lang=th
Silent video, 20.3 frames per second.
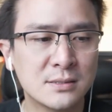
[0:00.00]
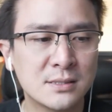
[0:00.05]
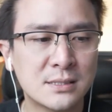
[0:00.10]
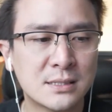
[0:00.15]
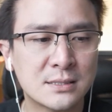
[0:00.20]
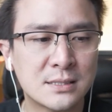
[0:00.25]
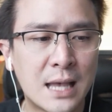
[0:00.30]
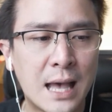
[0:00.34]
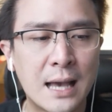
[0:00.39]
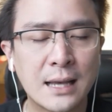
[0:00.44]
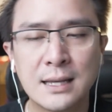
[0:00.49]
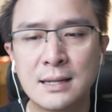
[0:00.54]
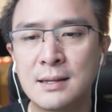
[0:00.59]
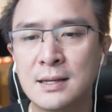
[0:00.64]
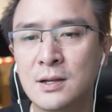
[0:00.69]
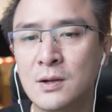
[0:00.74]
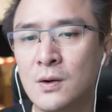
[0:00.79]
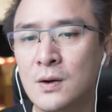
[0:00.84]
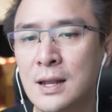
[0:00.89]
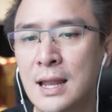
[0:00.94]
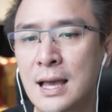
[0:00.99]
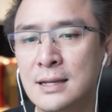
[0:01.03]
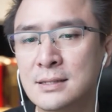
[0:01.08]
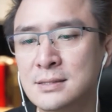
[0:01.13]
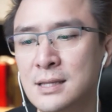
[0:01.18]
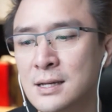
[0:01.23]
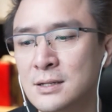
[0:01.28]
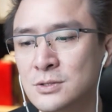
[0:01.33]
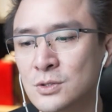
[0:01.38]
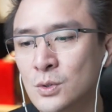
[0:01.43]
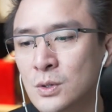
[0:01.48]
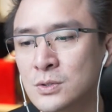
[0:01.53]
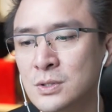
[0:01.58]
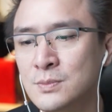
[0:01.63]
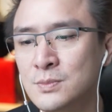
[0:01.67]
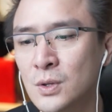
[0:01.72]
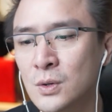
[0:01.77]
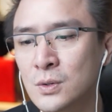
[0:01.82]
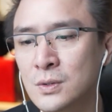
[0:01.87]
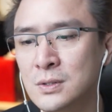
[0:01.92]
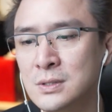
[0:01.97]
ศึกษากำลังก่อร่างสร้างตัวคริ
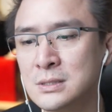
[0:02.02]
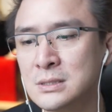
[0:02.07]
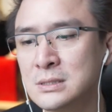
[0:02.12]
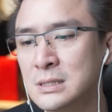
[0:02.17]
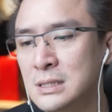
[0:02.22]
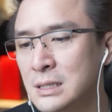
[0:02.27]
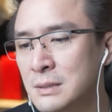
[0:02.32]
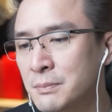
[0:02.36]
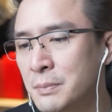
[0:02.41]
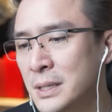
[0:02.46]
ปโตเคอเรนซี